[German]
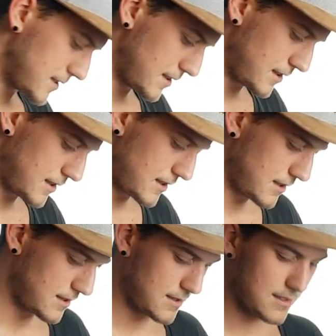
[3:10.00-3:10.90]
äh,
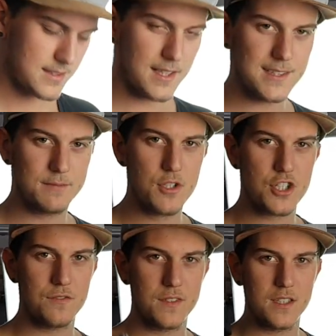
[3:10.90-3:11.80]
dann
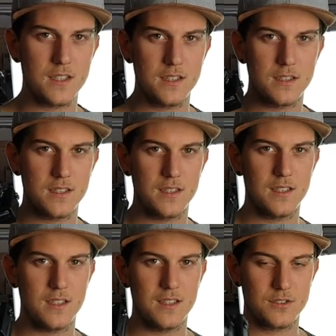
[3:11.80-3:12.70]
switchen wir
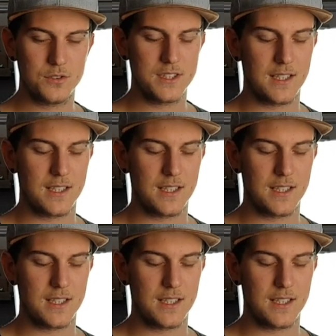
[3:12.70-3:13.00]
zu dieser